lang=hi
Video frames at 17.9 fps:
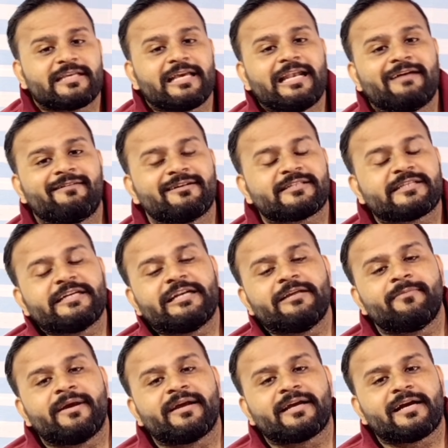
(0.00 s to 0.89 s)
इसके अलावा
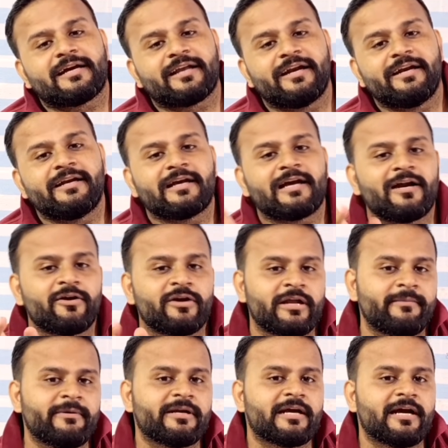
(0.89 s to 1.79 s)
सिटी बैंक का क्रेडिट
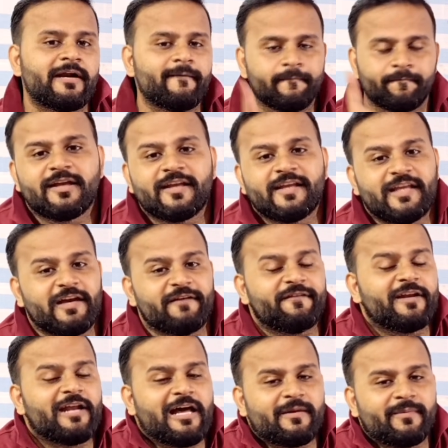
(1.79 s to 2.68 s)
कार्ड डेबिट कार्ड
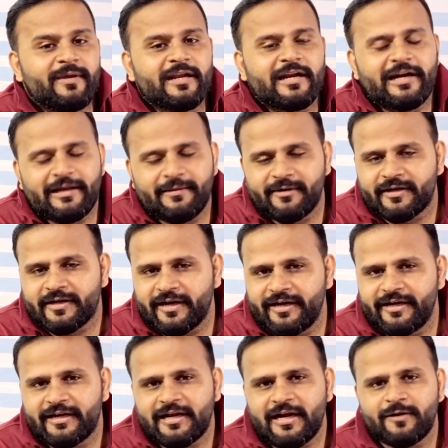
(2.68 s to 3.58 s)
या फिर आरबीएल का डेबिट
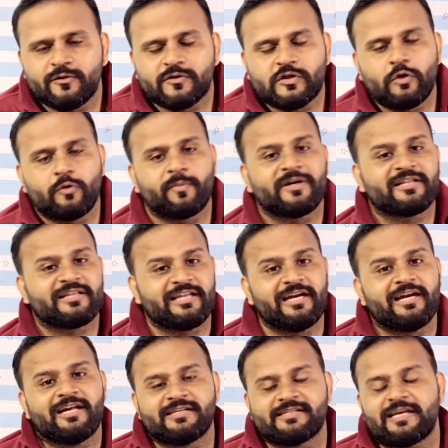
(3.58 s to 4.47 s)
क्रेडिट कार्ड उसके ऊपर
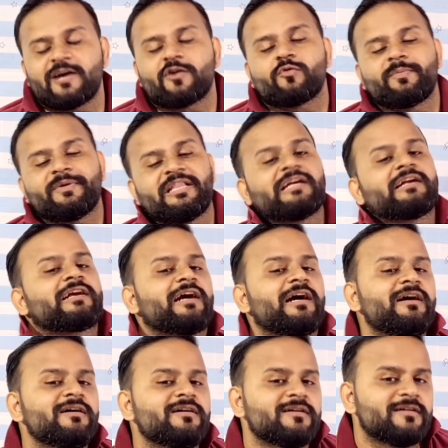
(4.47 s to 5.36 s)
डेढ़ हजार रुपए तक
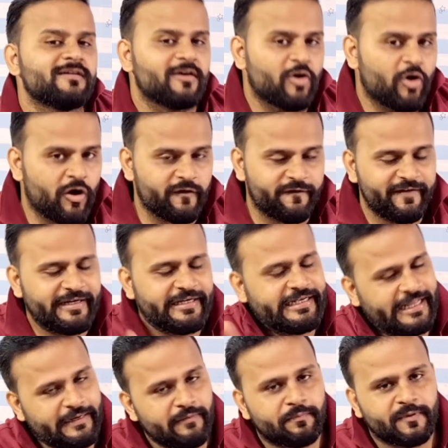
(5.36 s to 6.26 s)
का ऑफ है
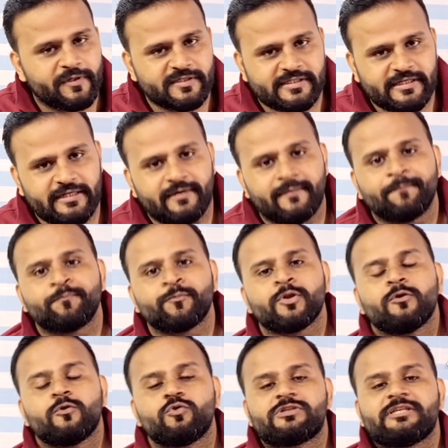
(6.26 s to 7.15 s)
टेन
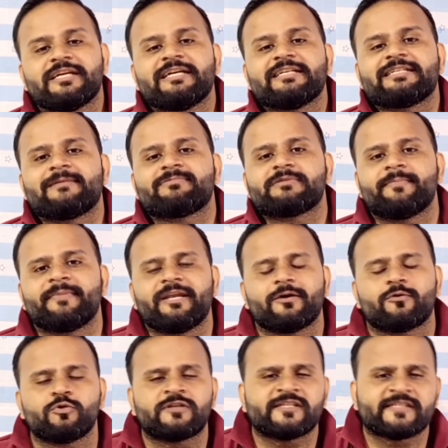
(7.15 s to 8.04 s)
परसेंट उसी के हिसाब से
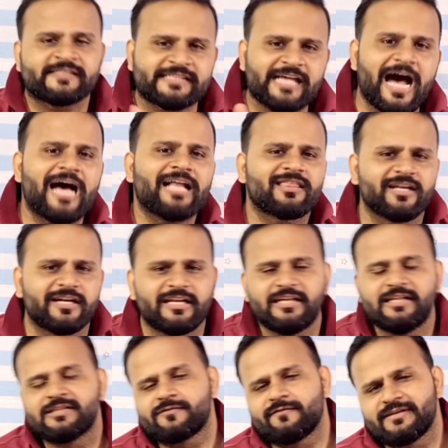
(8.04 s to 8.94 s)
मैंने कुछ सात
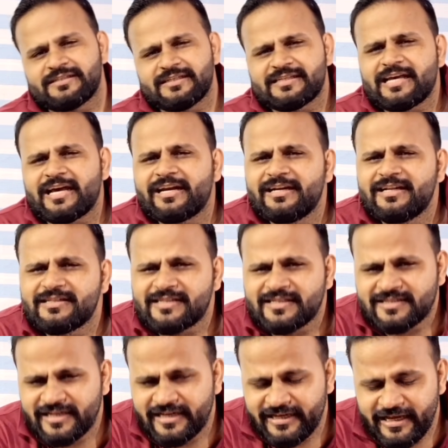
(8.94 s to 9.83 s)
डील्स वैसे सारे
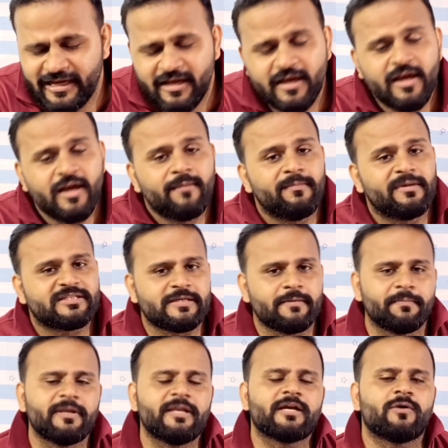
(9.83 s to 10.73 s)
डील्स अच्छे नहीं है मैं
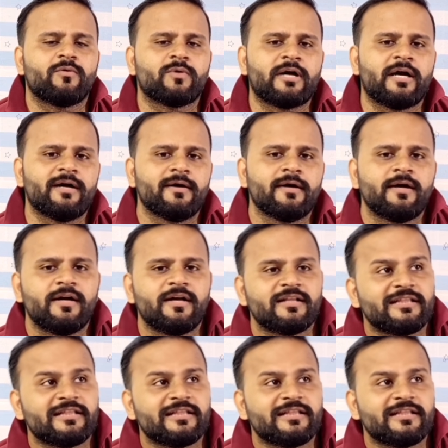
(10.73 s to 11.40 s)
सिंपली कहूंगा